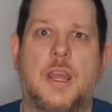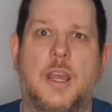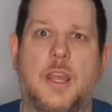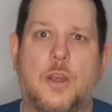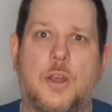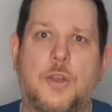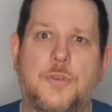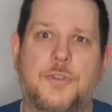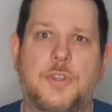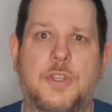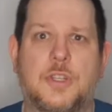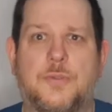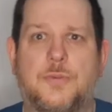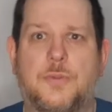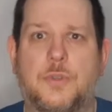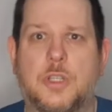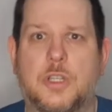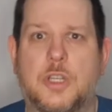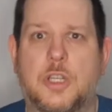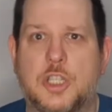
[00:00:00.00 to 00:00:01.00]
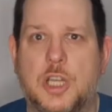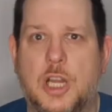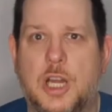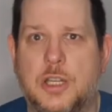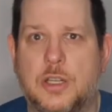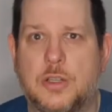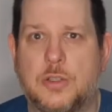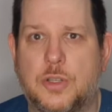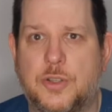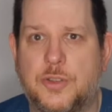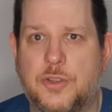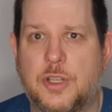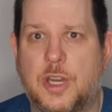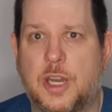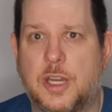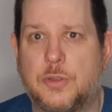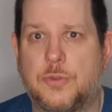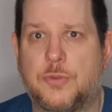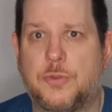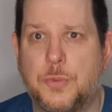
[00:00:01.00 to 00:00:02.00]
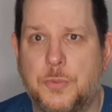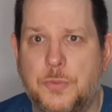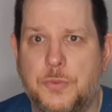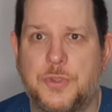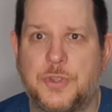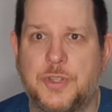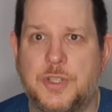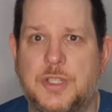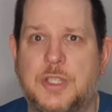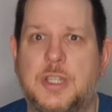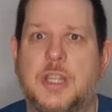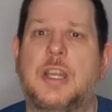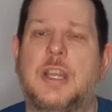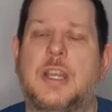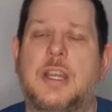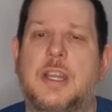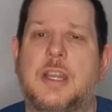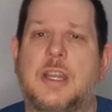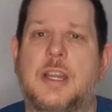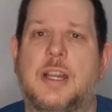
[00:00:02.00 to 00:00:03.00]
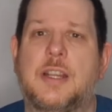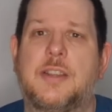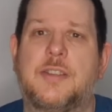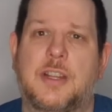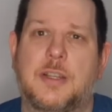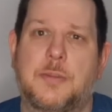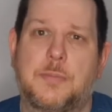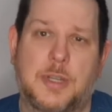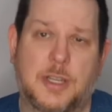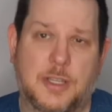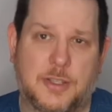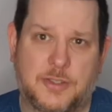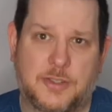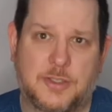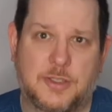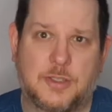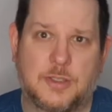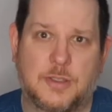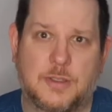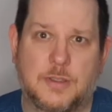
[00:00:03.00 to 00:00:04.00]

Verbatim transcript: Eröffnet wurde das Stadion 1951 als Sandplatz.